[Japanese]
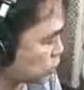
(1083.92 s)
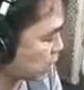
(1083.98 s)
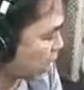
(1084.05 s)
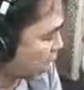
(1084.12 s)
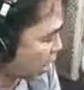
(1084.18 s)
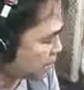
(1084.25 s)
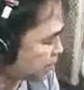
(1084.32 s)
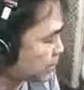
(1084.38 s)

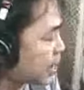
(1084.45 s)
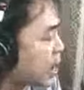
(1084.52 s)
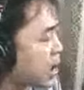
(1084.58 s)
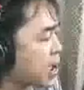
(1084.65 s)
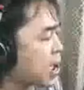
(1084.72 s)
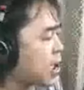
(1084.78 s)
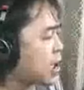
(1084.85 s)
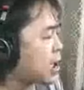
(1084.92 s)
か
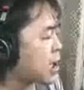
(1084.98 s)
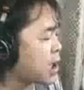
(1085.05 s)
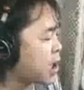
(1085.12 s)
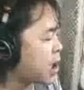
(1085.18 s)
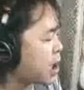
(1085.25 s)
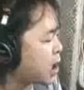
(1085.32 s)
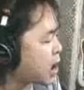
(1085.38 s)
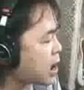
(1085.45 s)

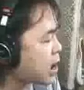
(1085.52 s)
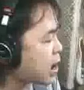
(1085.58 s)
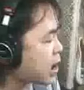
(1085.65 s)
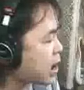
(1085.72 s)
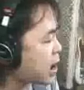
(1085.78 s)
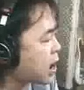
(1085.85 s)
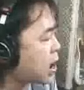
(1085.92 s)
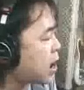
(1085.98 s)

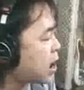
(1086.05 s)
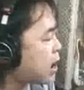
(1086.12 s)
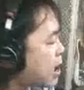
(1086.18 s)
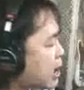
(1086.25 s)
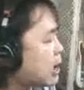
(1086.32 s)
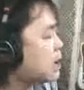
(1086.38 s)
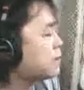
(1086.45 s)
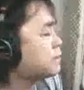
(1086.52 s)

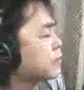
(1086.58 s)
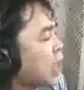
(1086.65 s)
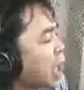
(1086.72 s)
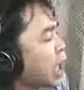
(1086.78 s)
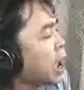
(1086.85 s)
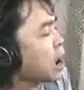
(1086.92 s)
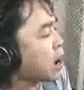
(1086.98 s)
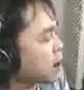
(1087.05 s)
ら
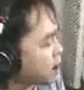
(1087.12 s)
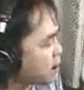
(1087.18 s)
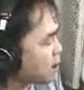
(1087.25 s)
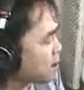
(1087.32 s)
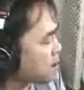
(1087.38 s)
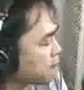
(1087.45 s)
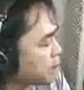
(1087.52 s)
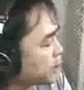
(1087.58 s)

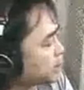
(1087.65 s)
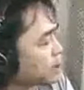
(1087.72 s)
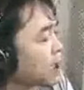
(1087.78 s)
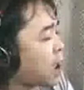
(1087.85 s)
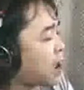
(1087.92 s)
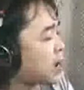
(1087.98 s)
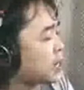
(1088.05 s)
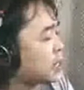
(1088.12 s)
ホリデ
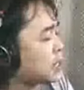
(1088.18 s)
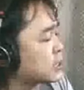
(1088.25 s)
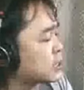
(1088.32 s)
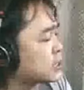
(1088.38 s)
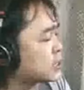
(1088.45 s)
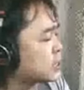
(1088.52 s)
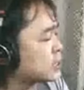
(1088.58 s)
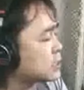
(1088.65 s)

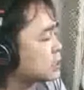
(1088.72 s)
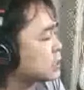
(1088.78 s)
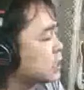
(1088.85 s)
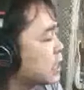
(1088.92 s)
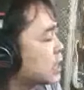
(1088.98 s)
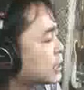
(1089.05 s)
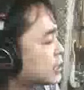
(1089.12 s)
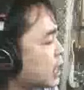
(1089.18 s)

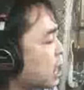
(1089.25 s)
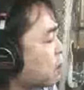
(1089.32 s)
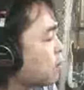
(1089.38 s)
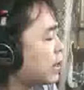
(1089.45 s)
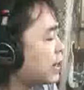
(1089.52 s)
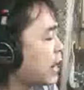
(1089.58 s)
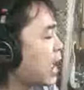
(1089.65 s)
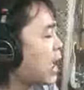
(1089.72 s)
イ柔
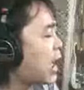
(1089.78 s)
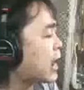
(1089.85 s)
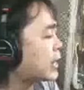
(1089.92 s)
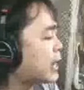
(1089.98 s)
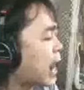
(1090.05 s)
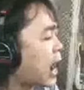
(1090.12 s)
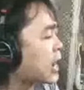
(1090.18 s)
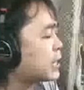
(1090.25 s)
ら
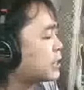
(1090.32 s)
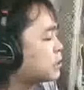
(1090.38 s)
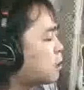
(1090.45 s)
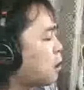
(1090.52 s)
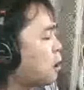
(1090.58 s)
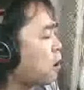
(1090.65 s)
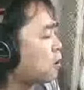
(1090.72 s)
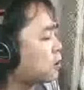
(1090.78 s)
かい
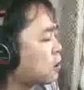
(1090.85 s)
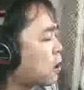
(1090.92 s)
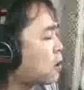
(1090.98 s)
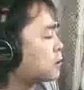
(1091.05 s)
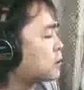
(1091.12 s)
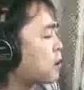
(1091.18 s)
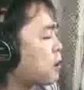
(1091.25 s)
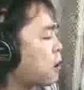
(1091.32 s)
午後
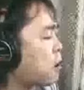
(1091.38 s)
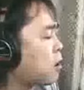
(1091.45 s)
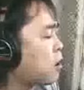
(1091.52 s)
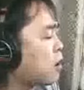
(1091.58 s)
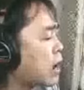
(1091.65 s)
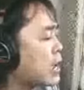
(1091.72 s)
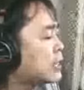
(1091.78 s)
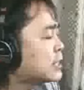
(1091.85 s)

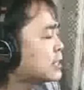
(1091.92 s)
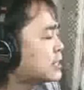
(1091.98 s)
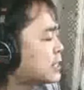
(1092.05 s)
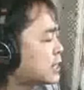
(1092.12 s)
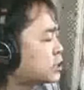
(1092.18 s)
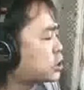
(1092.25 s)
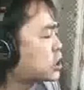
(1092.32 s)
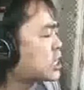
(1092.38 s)
の日
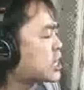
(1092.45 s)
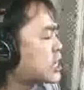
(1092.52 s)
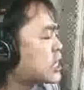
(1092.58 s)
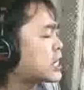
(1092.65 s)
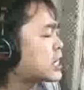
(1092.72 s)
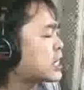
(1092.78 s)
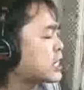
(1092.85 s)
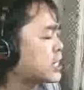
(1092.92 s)
差しに
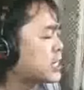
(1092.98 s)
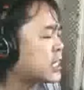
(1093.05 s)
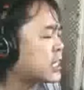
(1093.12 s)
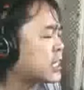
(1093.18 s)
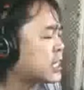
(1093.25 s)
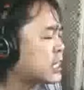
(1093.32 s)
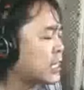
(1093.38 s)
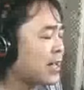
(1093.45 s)

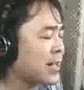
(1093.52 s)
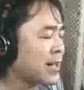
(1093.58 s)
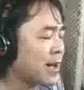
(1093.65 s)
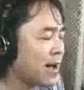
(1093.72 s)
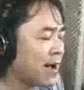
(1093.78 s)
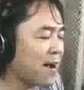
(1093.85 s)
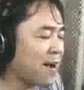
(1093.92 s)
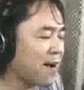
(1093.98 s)

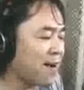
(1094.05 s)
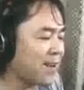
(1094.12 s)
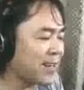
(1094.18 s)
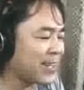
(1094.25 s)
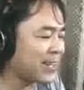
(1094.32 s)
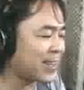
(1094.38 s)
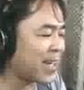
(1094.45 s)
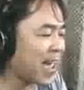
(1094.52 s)
ホリ
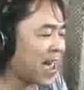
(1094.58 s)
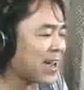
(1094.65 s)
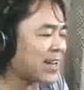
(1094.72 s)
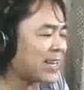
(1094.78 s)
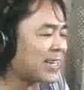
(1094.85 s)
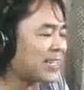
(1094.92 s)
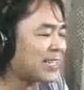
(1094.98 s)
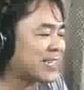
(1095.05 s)
デ
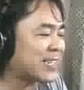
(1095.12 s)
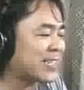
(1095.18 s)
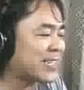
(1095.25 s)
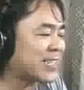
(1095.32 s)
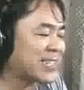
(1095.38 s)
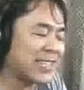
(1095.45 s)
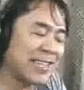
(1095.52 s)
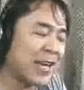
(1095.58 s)

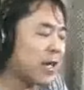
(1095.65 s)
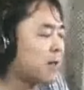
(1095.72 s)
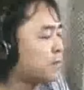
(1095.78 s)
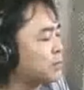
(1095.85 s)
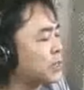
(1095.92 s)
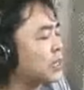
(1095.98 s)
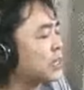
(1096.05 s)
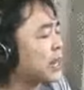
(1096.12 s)
イ
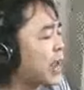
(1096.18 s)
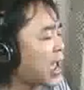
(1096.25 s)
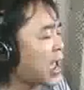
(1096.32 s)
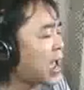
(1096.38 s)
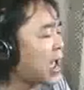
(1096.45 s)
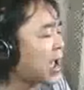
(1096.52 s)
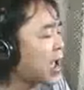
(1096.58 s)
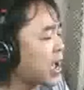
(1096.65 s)
未来
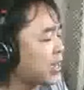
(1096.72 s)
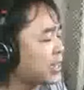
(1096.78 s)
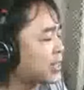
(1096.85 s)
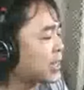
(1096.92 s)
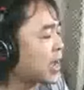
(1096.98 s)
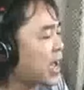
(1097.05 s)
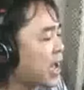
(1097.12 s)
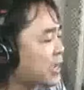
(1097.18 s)

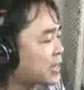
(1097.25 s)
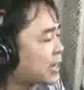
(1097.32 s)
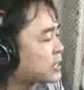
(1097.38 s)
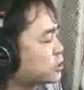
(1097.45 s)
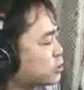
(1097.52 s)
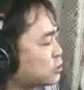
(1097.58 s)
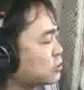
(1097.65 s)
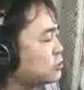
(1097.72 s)
がか
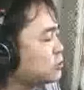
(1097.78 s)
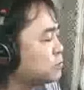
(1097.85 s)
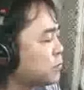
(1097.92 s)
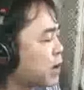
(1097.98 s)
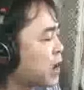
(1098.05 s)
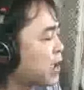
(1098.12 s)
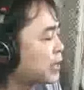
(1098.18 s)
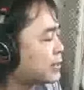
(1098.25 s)
すめ
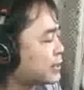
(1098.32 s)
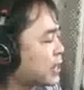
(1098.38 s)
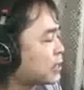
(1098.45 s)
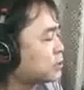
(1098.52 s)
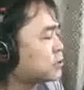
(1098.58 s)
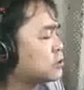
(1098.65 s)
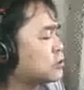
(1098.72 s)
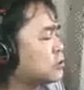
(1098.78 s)
て
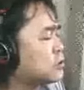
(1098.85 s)
く